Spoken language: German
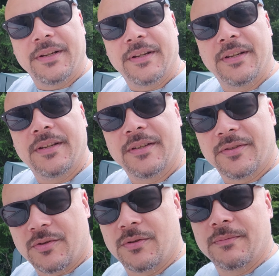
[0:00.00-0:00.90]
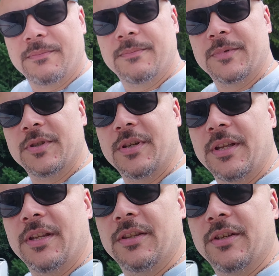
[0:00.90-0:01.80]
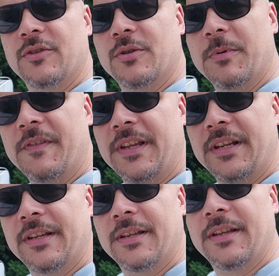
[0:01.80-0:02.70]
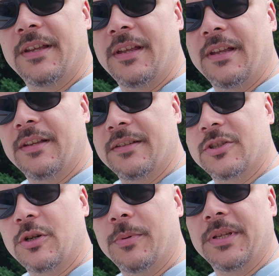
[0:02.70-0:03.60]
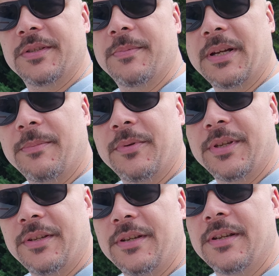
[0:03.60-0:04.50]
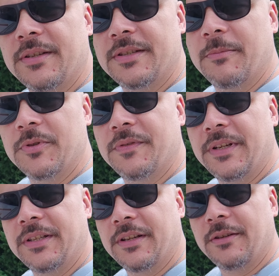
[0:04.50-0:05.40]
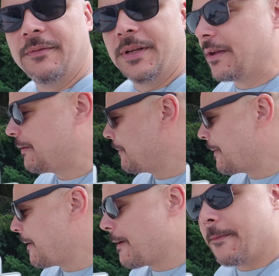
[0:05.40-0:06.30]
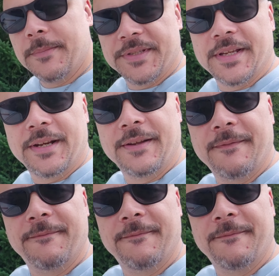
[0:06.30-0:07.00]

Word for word: äh, ja, dann schauen wir weiter. Schraube ich jetzt mal ab und dann Sehen wir uns vielleicht nachher wieder. Bis dann.